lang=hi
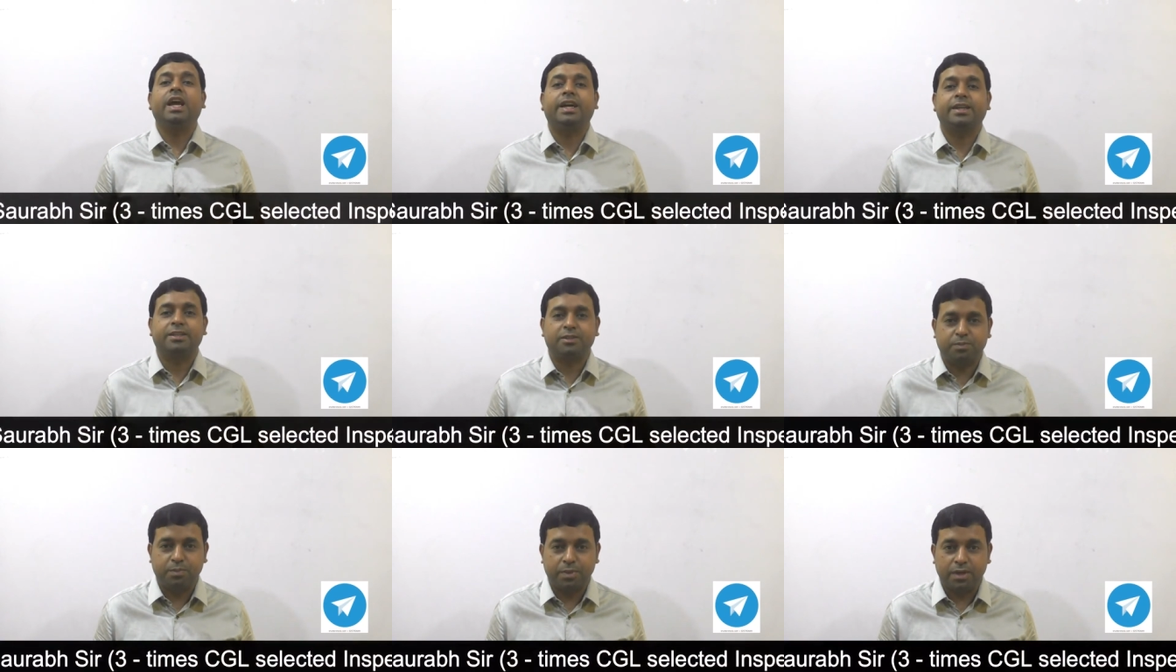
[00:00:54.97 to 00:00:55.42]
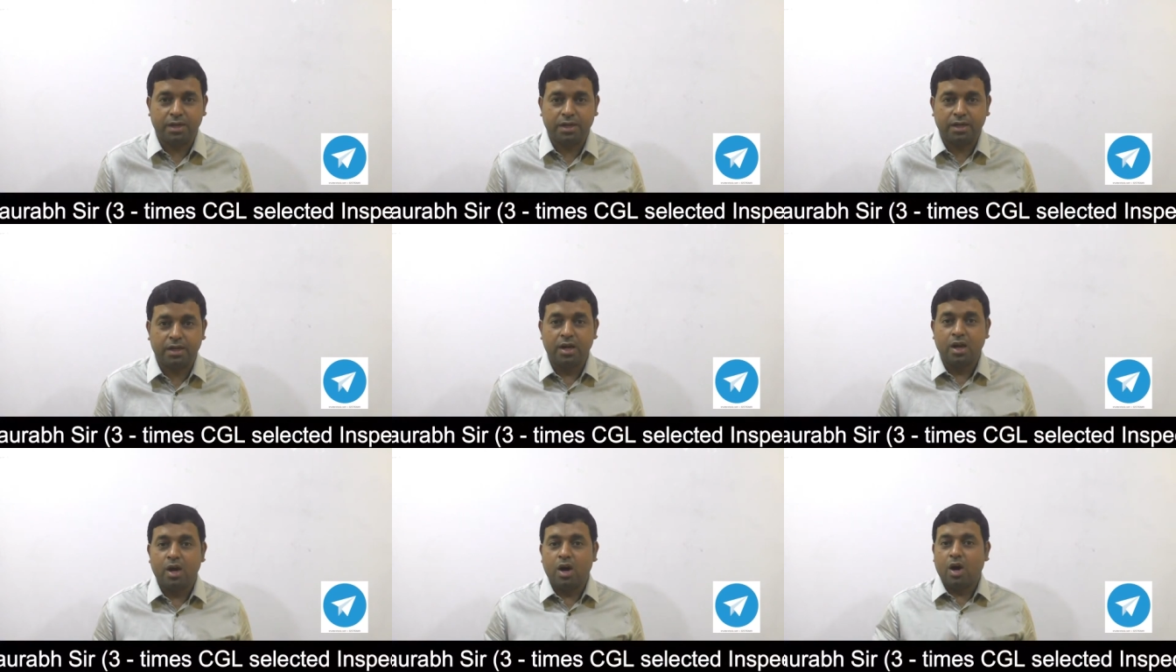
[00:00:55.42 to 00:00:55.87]

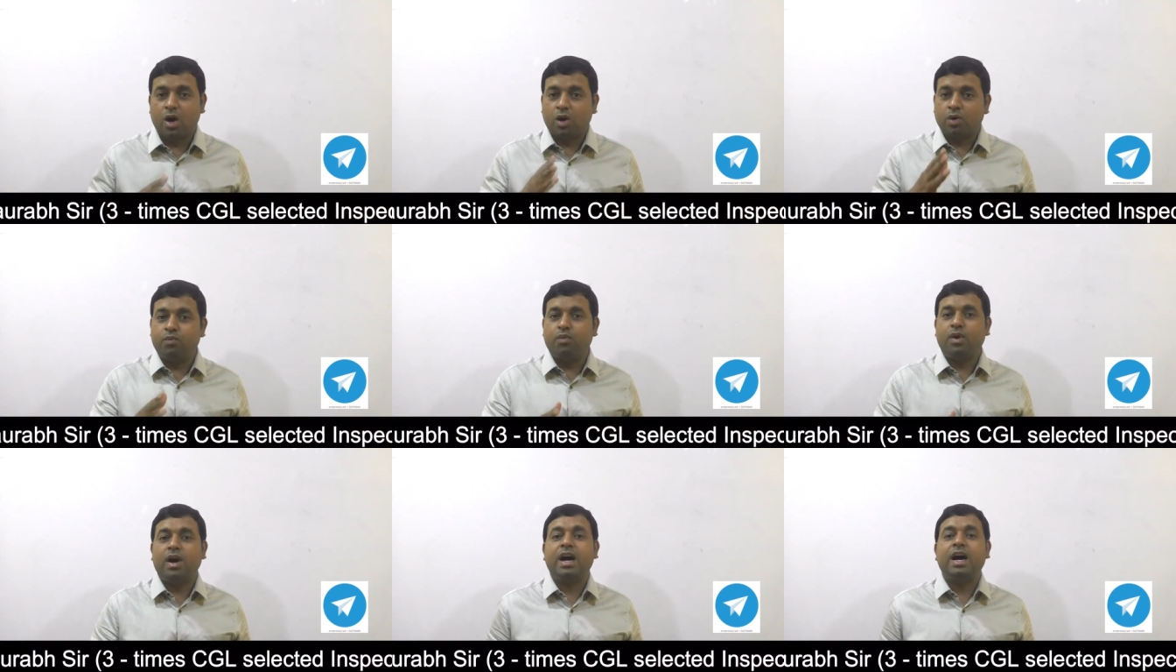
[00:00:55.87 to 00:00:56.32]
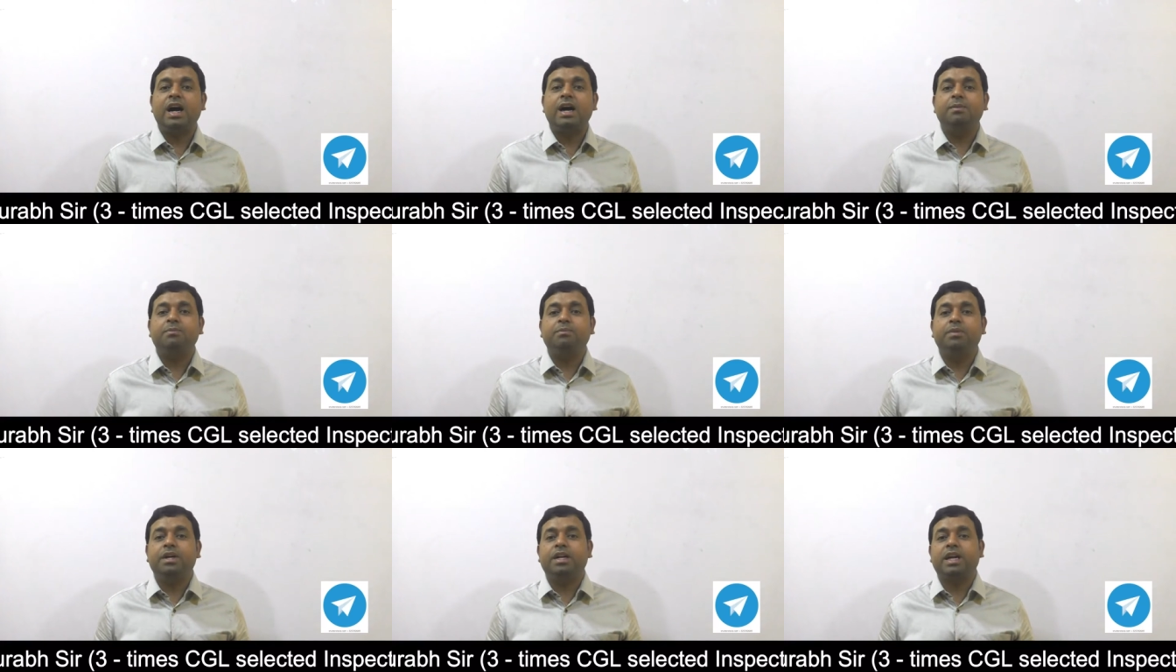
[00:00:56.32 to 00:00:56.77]
एक्सपर्ट और
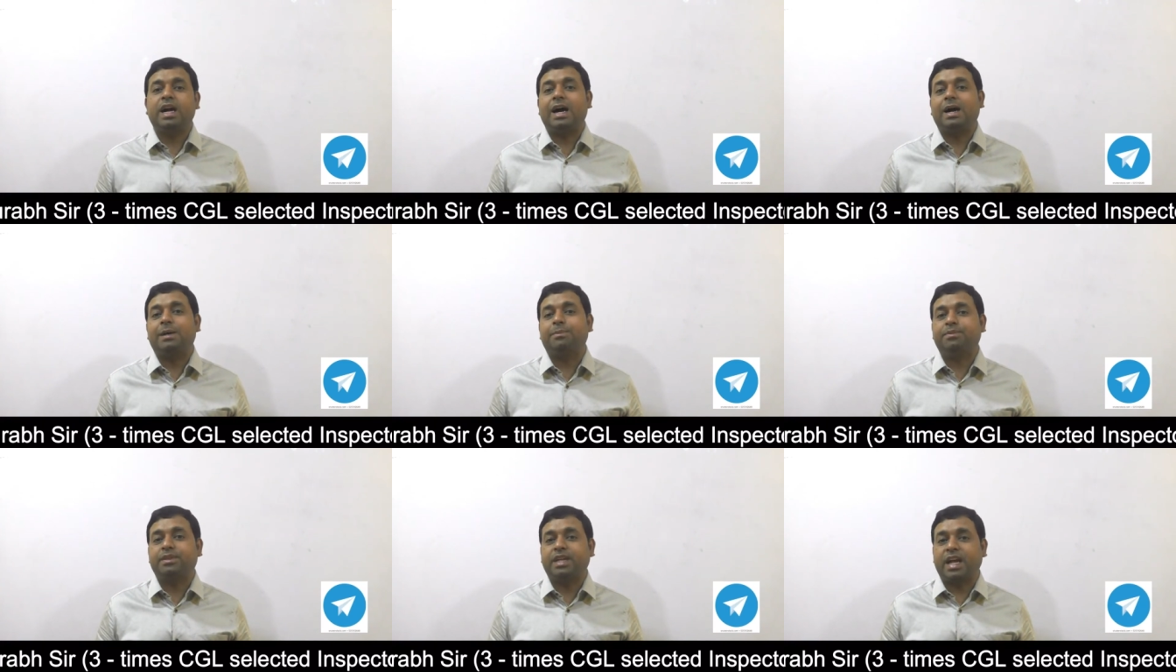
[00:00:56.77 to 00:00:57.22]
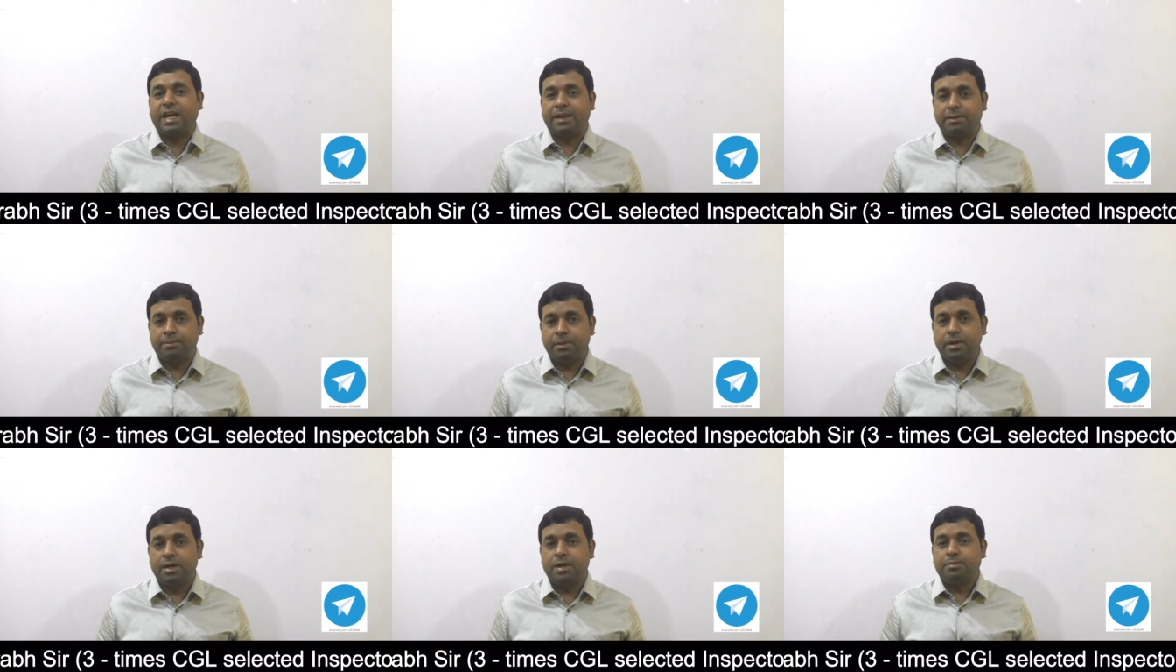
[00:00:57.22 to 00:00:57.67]
वहां पर आप
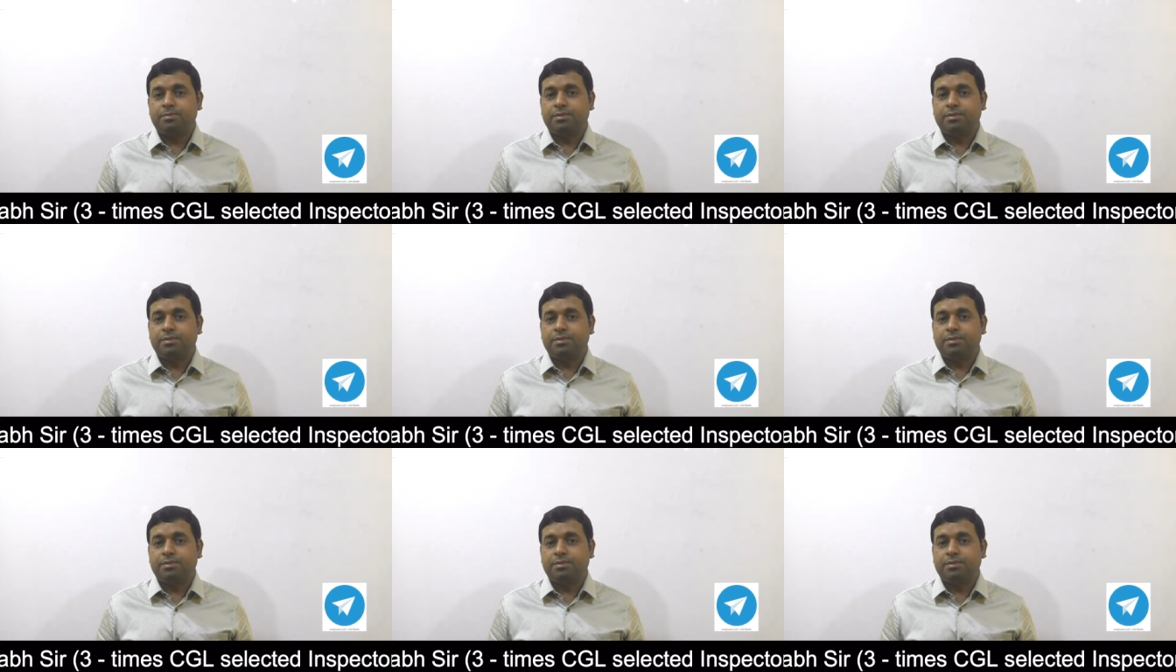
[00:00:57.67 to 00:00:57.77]
टाइप